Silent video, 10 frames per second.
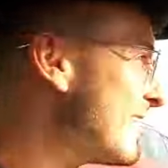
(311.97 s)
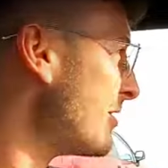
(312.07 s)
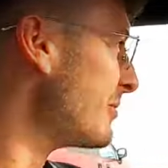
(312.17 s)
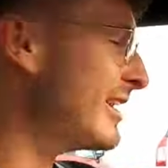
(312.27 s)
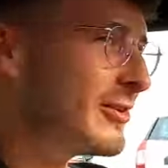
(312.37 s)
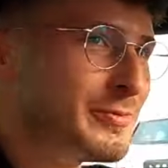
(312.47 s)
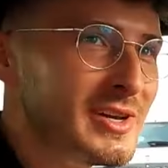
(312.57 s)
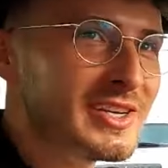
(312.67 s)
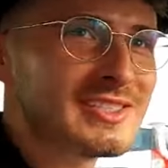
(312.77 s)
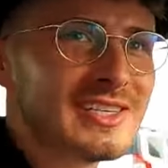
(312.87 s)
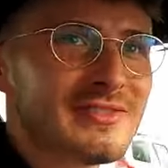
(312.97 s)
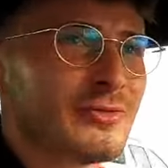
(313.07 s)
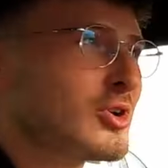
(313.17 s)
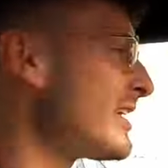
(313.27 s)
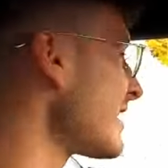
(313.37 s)
Wenn man den auf Bildern
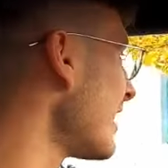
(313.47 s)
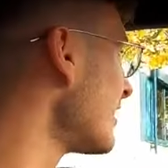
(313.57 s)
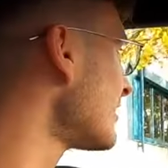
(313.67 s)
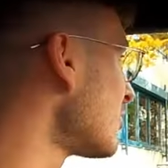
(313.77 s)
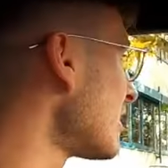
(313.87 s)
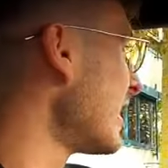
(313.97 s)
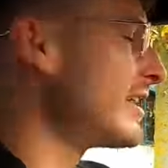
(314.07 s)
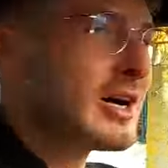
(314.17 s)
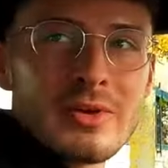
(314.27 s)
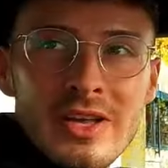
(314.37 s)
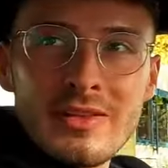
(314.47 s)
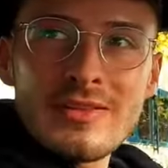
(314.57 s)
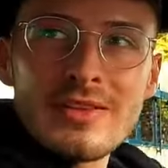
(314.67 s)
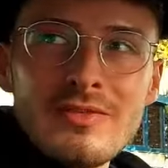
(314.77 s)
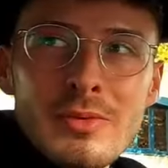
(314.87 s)
sieht, wirkt er gar nicht so klein, aber
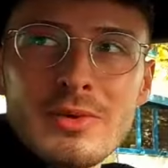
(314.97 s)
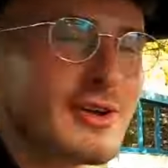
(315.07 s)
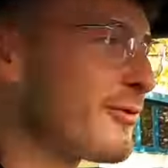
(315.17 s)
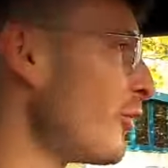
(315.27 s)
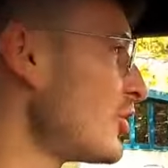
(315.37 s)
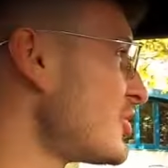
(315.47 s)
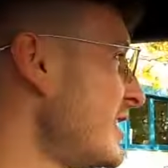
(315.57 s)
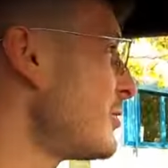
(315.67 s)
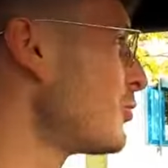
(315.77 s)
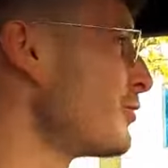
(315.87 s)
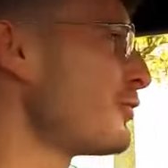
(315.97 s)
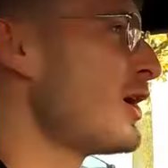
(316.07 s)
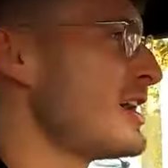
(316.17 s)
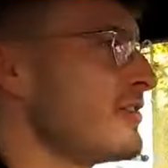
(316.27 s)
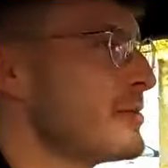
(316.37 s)
jetzt, wenn man davor steht und
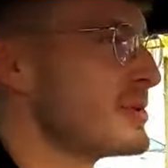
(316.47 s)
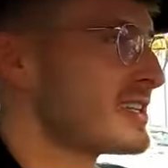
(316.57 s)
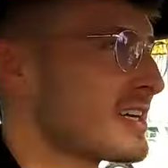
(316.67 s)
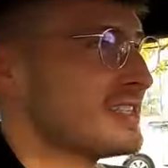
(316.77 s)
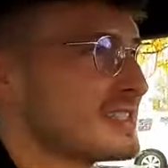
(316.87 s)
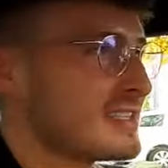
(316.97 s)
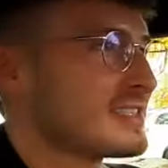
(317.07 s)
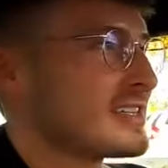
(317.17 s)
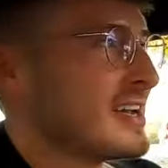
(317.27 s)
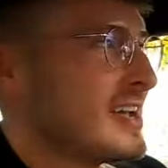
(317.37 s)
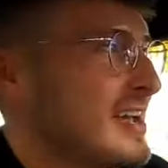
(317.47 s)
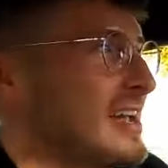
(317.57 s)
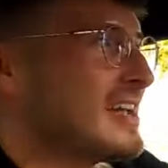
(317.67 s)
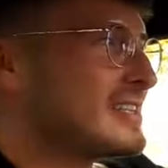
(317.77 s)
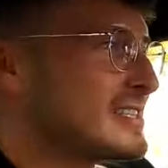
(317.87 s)
vor allen Dingen, wenn man drin sitzt,
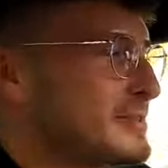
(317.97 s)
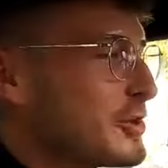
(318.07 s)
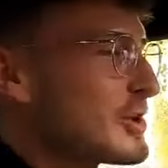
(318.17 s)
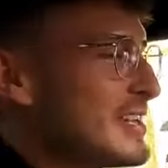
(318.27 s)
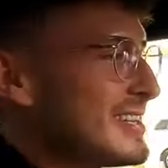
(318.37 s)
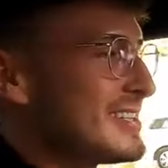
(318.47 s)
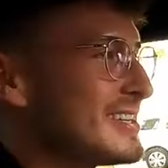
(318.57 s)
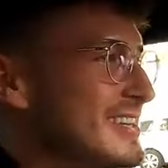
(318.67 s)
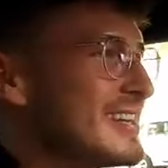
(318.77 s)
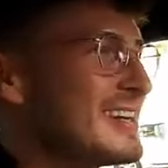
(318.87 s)
ist es wirklich